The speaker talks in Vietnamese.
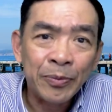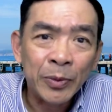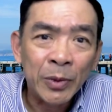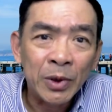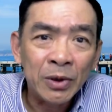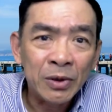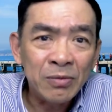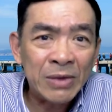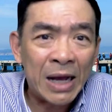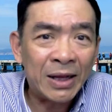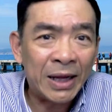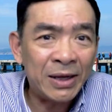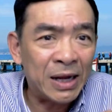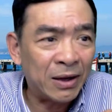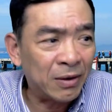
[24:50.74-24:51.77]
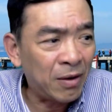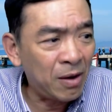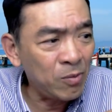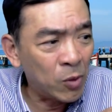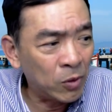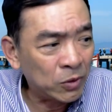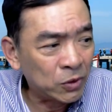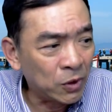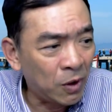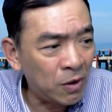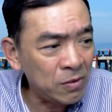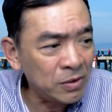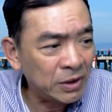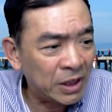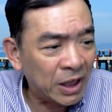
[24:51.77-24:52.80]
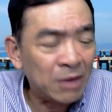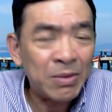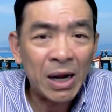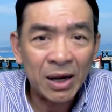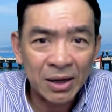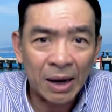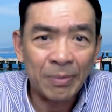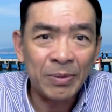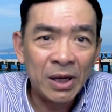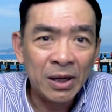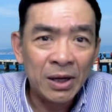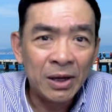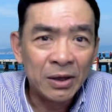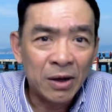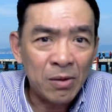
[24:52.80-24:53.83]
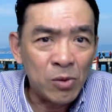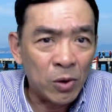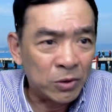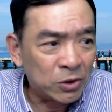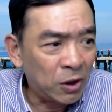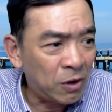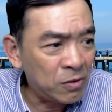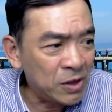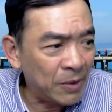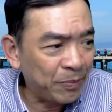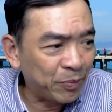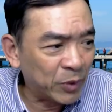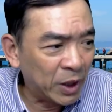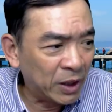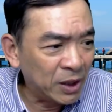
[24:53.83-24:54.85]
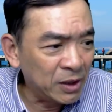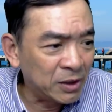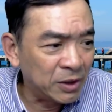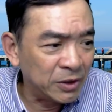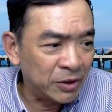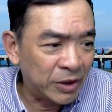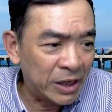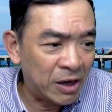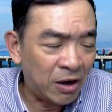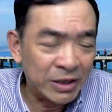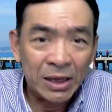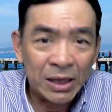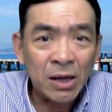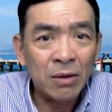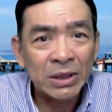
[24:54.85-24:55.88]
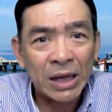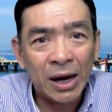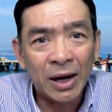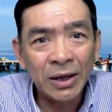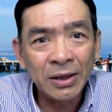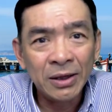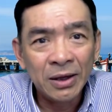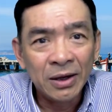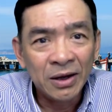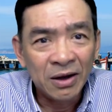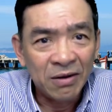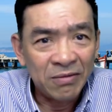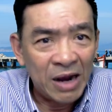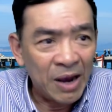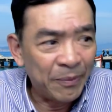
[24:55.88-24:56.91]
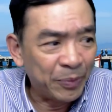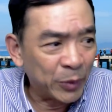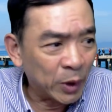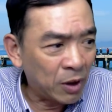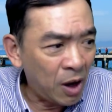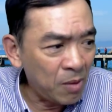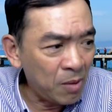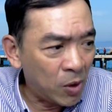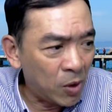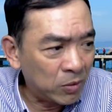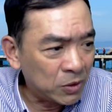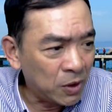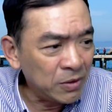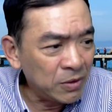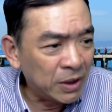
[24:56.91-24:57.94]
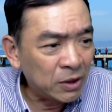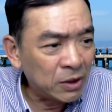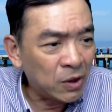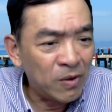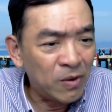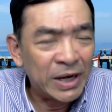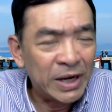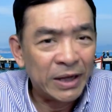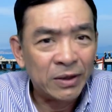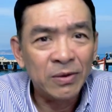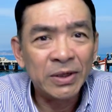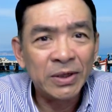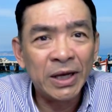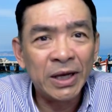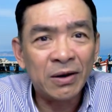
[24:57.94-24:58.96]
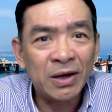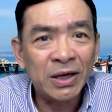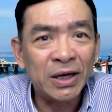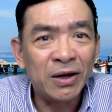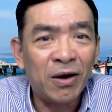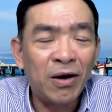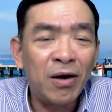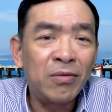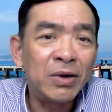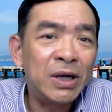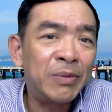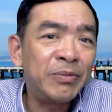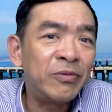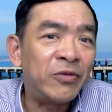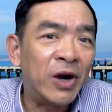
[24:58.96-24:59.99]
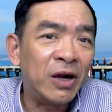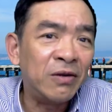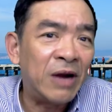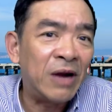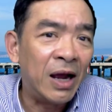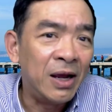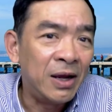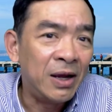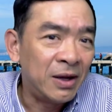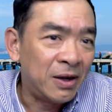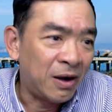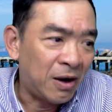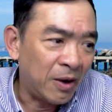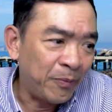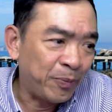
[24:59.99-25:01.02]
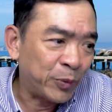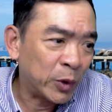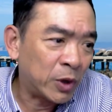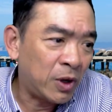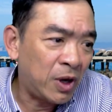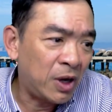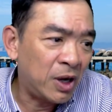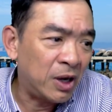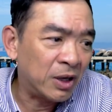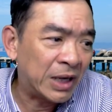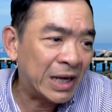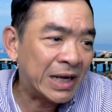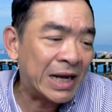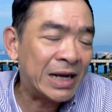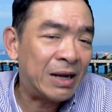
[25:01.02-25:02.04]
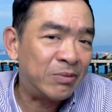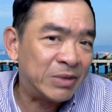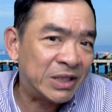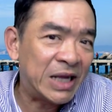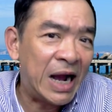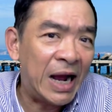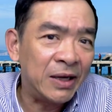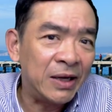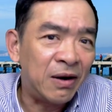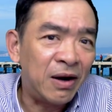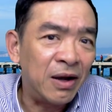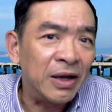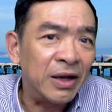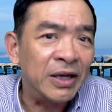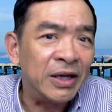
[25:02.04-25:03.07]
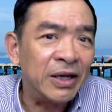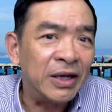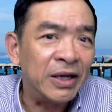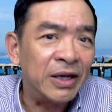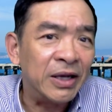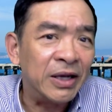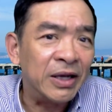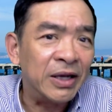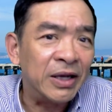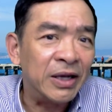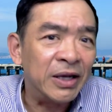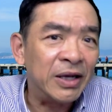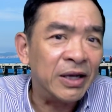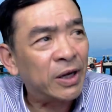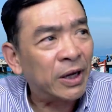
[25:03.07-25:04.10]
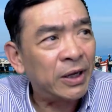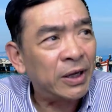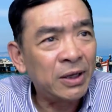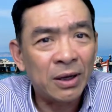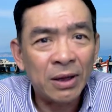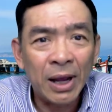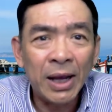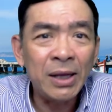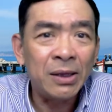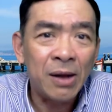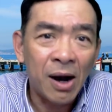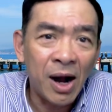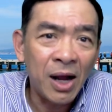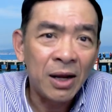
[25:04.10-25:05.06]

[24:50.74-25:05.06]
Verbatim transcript: chúng ta thấy rằng có một số những cái bất cập có một số um, những cái người nhiều khi họ nhận thức không có tới và có một số những cái tổ này tổ kia có khi họ không có nắm vững và họ có cái cách làm sai họ chỉ thế gì đó